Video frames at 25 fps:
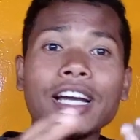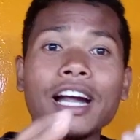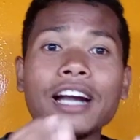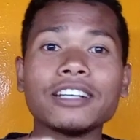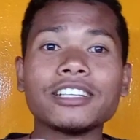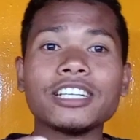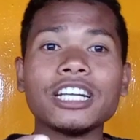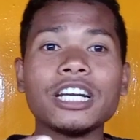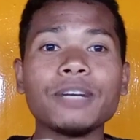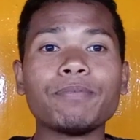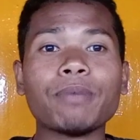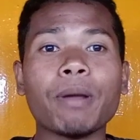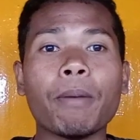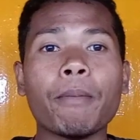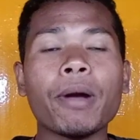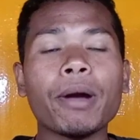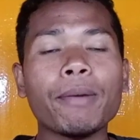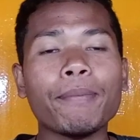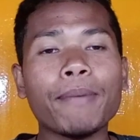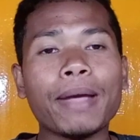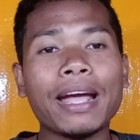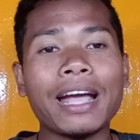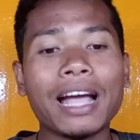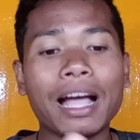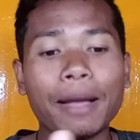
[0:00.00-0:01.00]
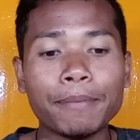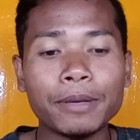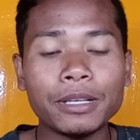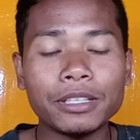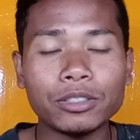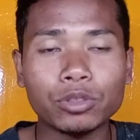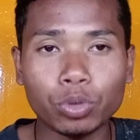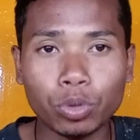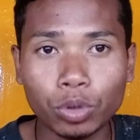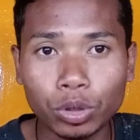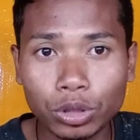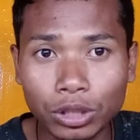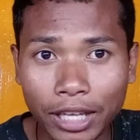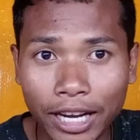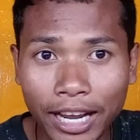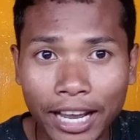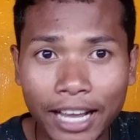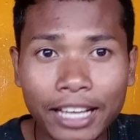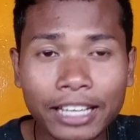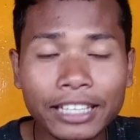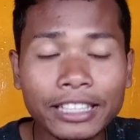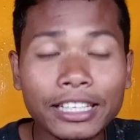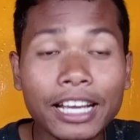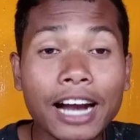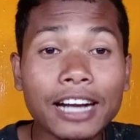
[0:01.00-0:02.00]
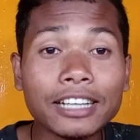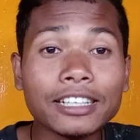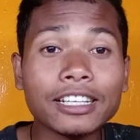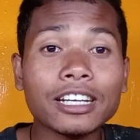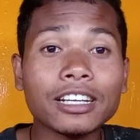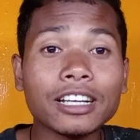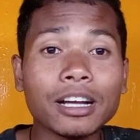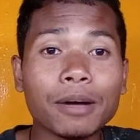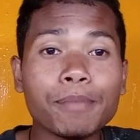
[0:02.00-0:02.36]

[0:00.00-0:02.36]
एयरटेल पेमेंट बैंक अभी सोच रहा है एयरटेल